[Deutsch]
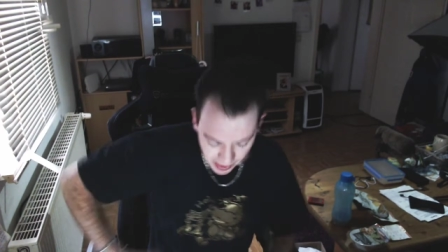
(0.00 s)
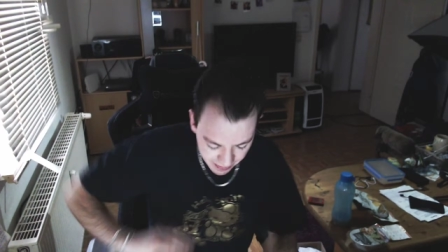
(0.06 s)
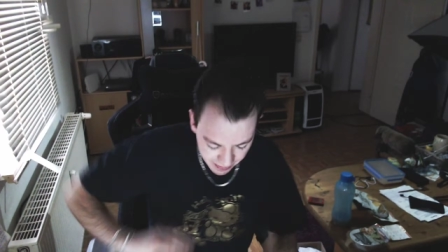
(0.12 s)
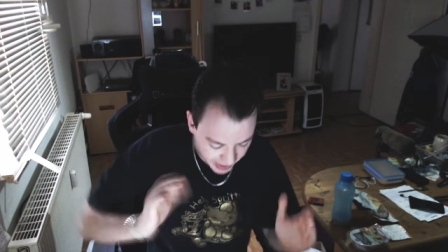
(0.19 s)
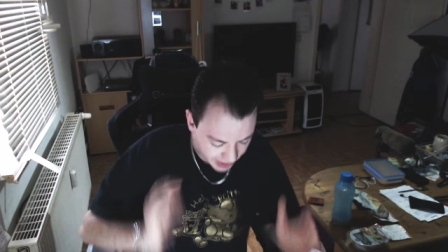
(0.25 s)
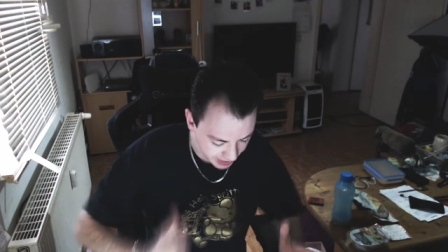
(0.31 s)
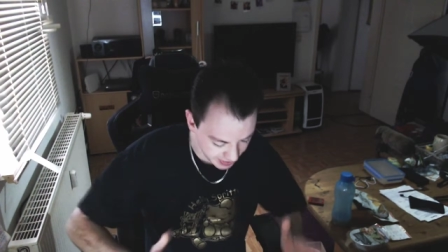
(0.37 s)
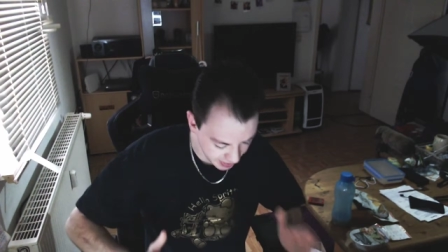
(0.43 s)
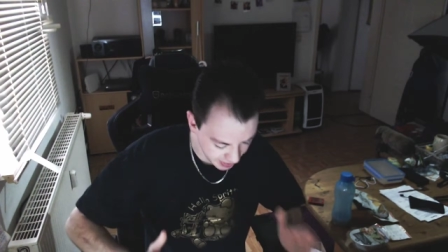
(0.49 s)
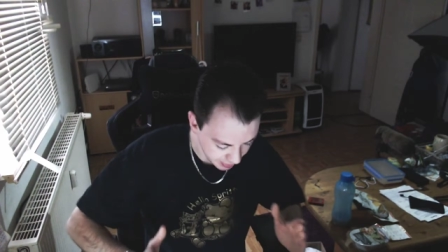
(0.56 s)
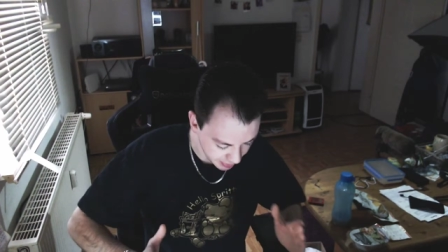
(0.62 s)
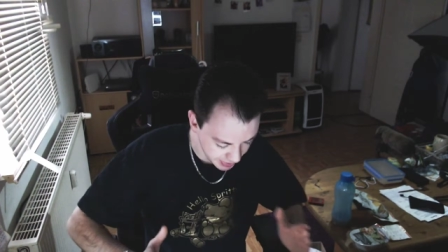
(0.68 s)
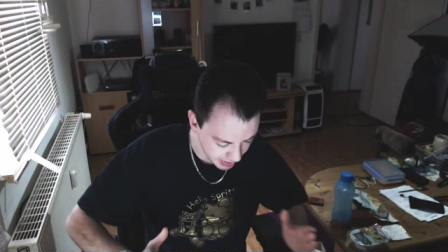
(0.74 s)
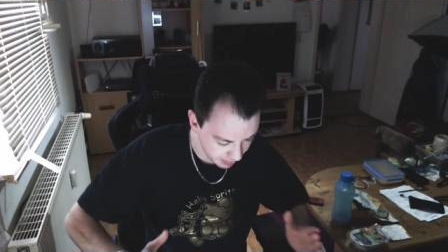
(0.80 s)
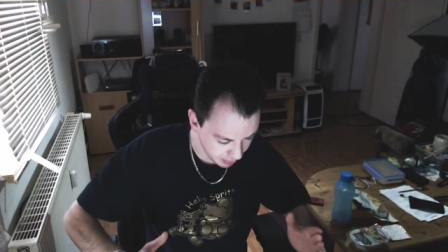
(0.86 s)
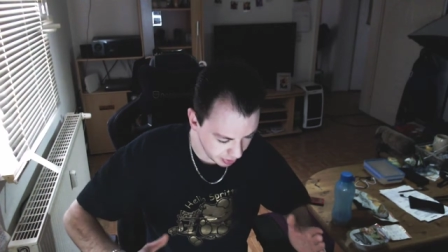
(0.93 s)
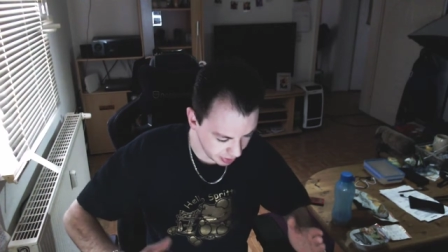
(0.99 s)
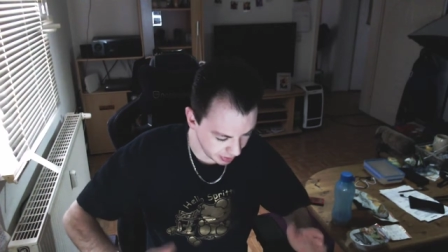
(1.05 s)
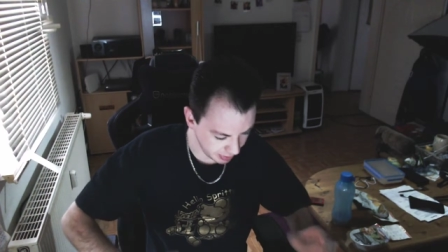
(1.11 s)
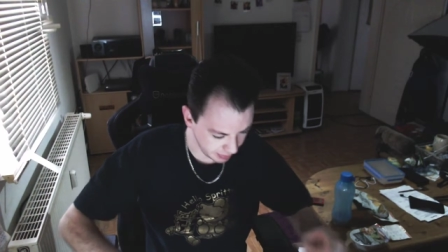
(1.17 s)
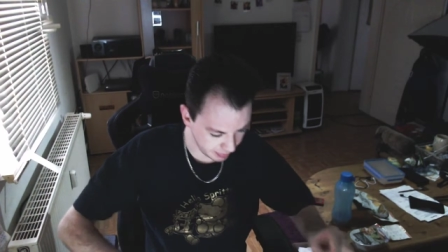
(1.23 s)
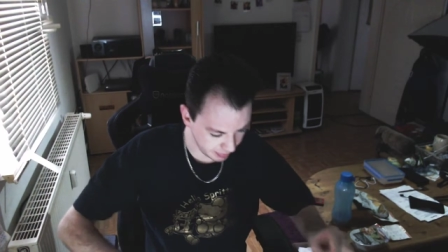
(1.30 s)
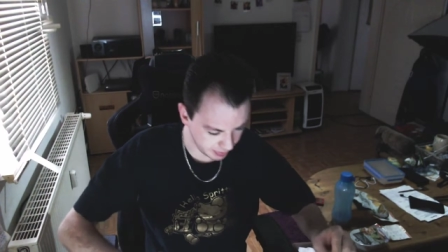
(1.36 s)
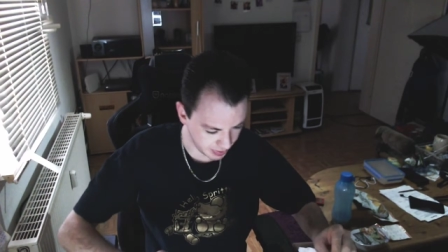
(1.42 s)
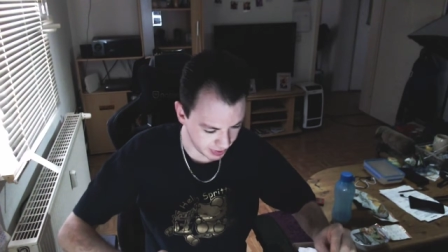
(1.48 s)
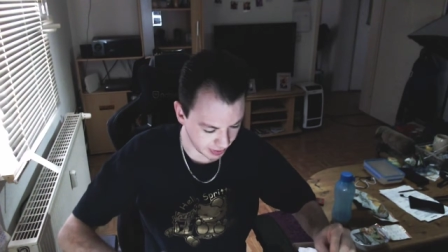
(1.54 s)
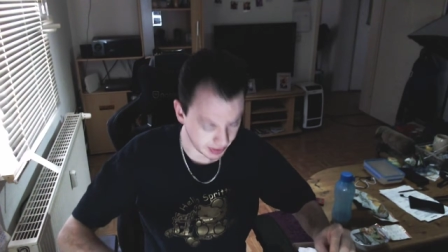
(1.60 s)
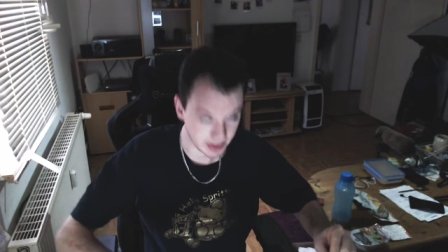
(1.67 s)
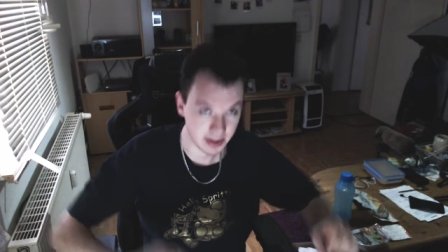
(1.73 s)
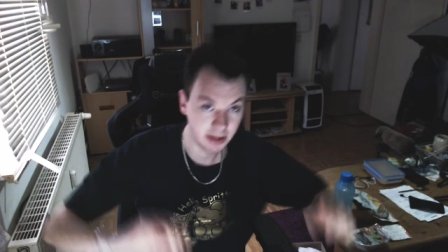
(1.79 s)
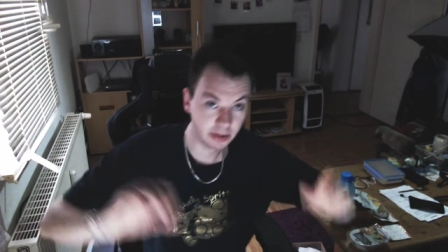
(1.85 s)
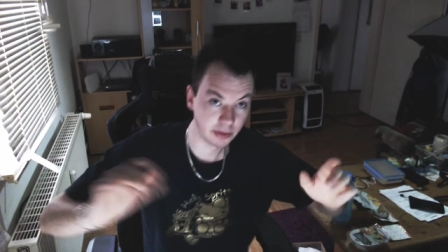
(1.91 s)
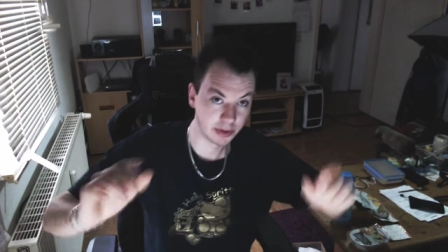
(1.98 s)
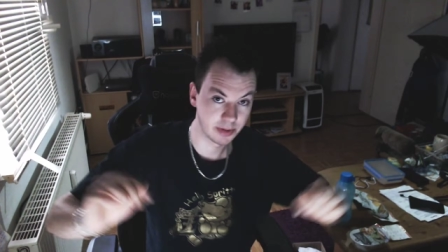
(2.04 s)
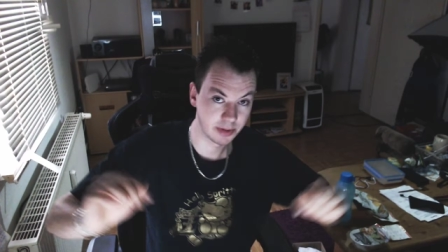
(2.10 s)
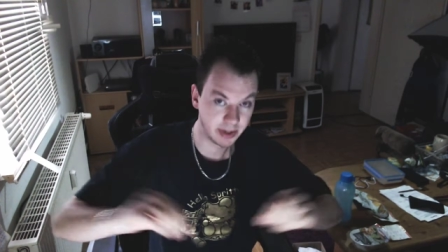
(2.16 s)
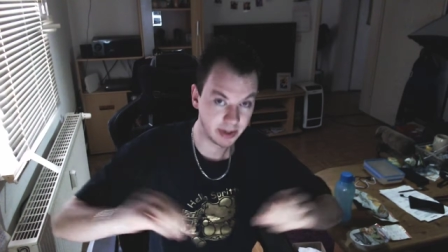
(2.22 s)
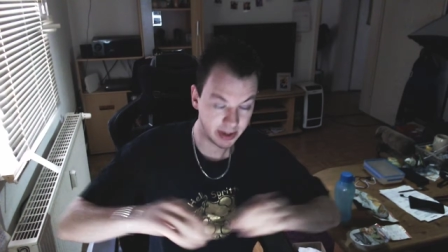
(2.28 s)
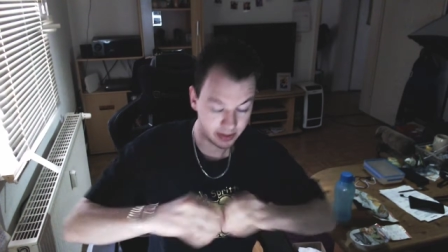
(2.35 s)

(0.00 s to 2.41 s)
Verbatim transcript: Wer Casino sehen möchte, ich sage das hier auch zum